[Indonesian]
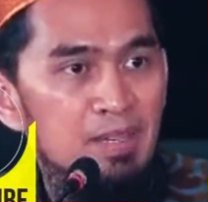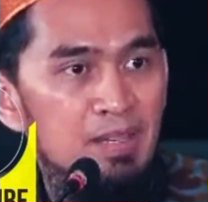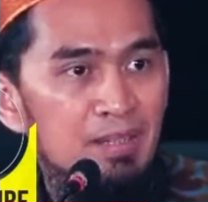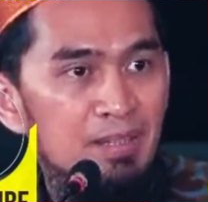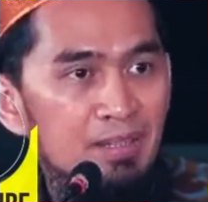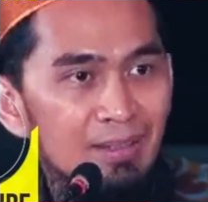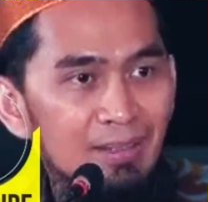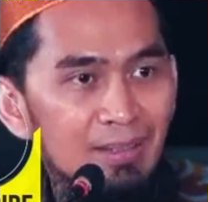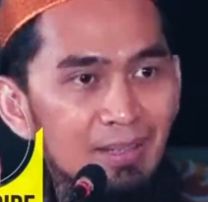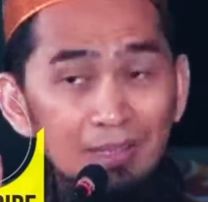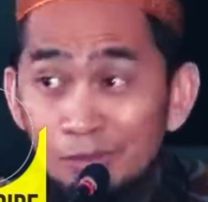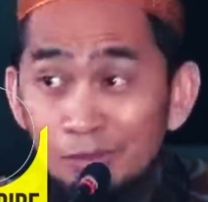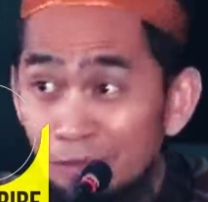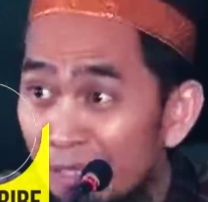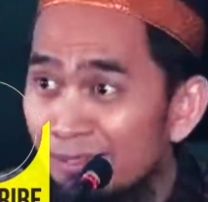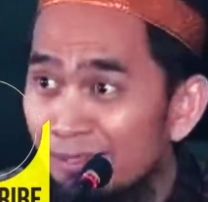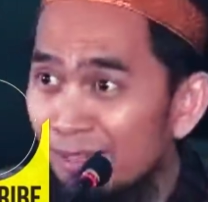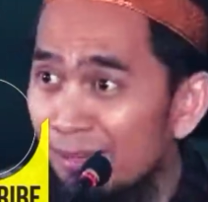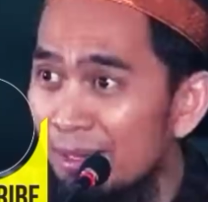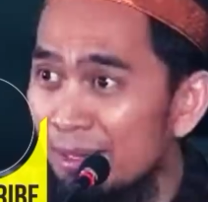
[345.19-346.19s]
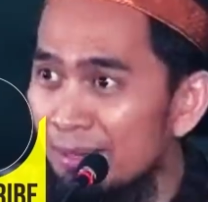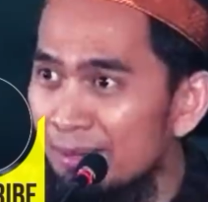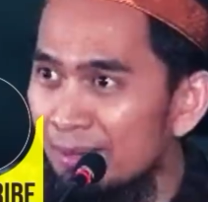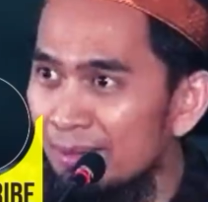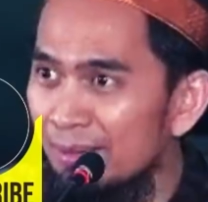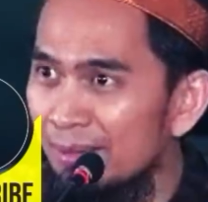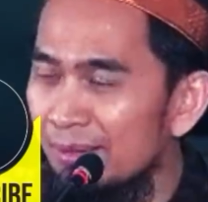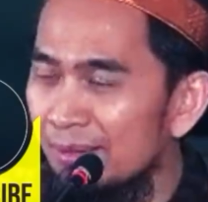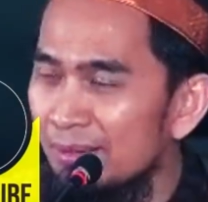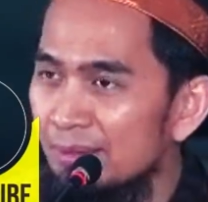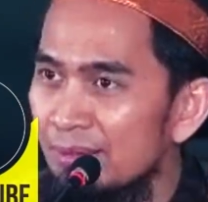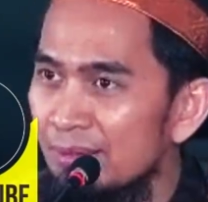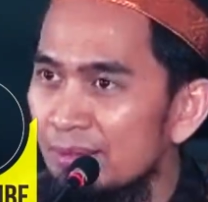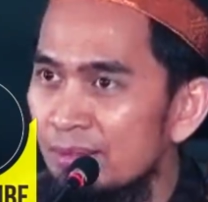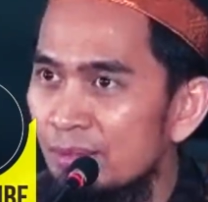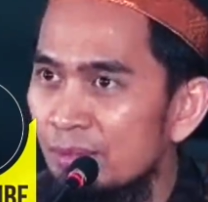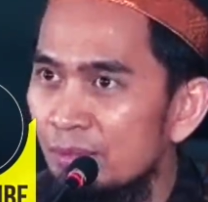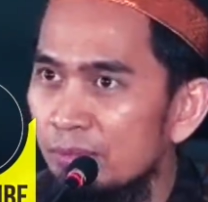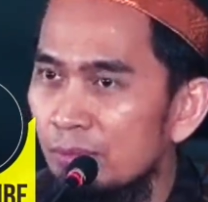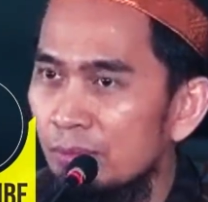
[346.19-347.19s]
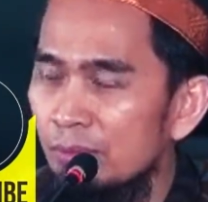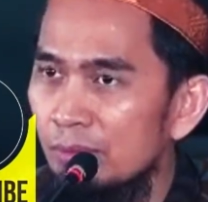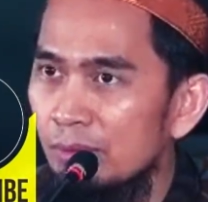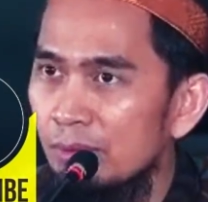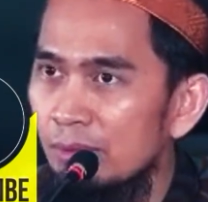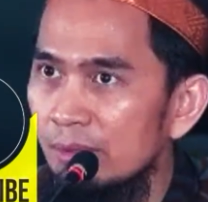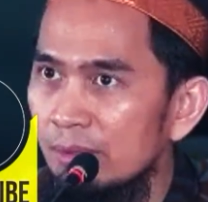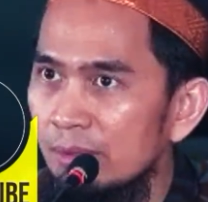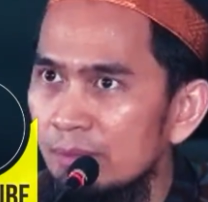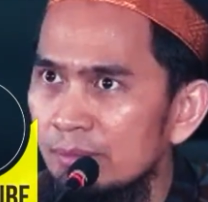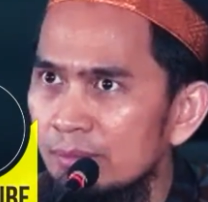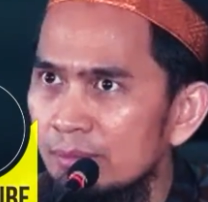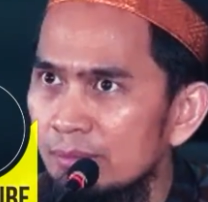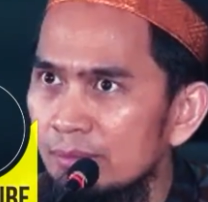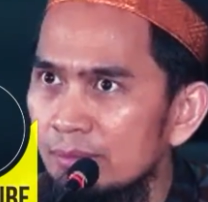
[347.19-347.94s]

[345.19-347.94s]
ya itu sering terjadi Astagfirullah